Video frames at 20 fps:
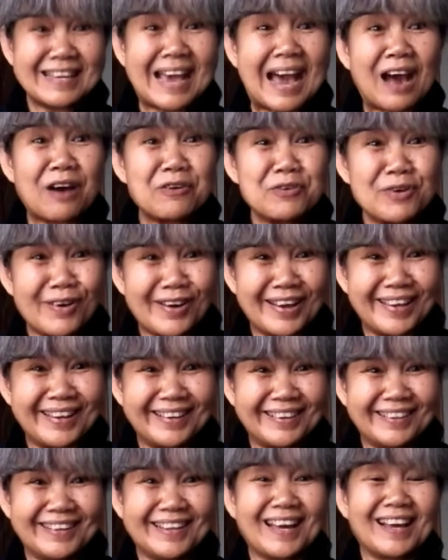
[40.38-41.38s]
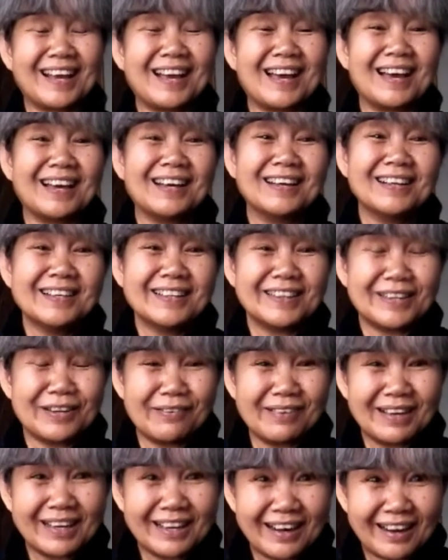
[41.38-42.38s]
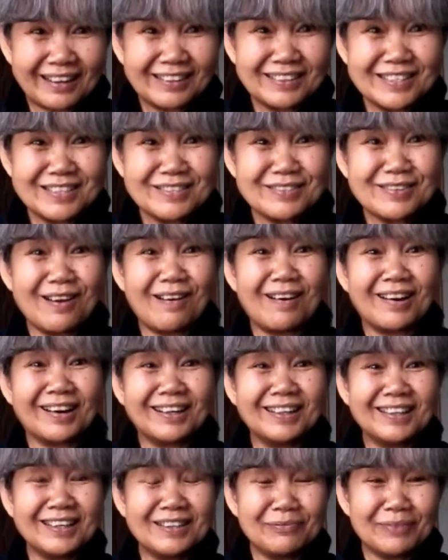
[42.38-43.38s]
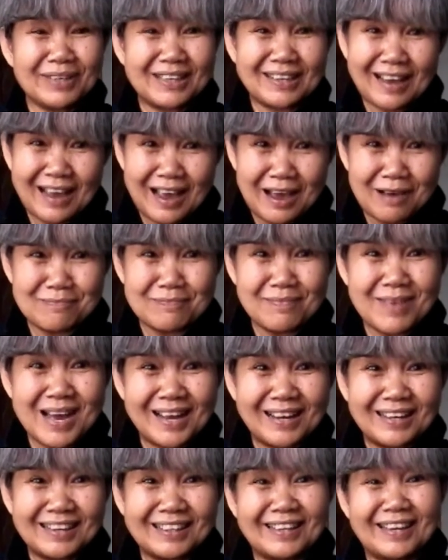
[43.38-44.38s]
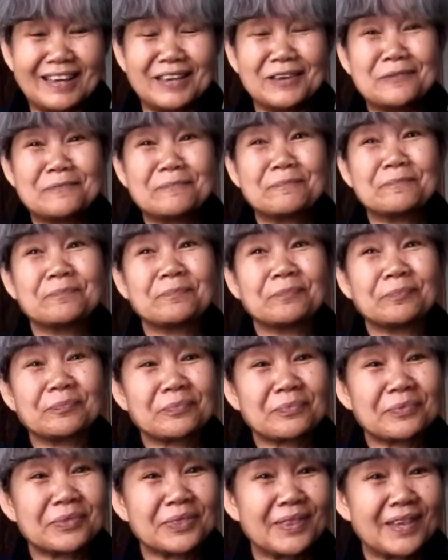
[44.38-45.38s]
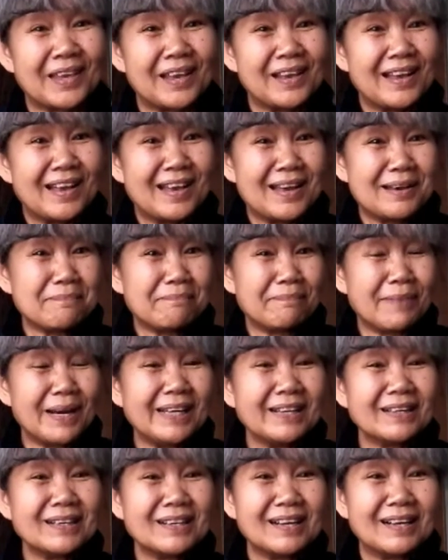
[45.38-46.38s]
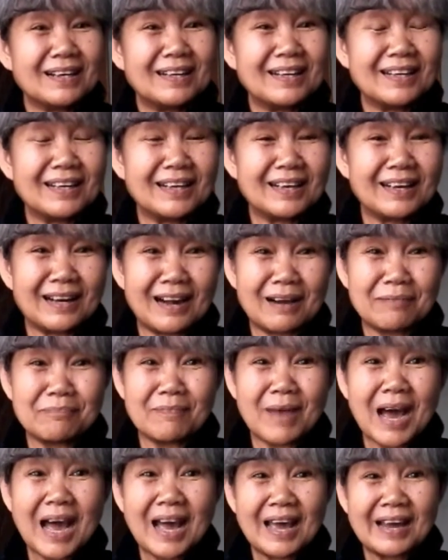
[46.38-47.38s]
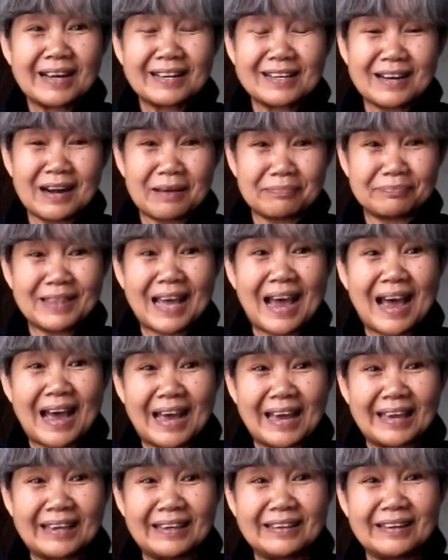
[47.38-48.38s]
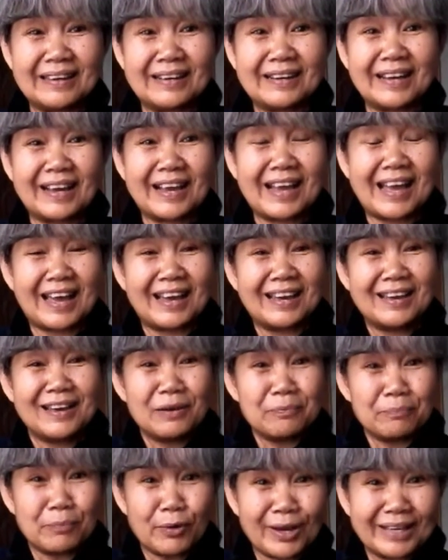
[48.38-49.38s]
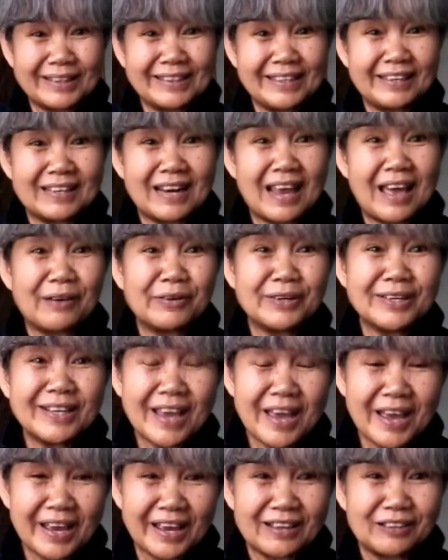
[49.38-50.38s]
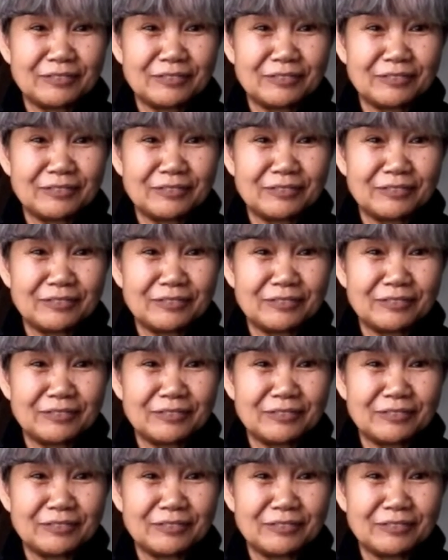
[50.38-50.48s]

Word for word: ยาวหน่อยนะคะ แต่ว่าครั้งที่สองนี่มันขำมากเลยปนิดกลับบ้านกลับไทยอะนะคะ ปกติแล้วเนี่ย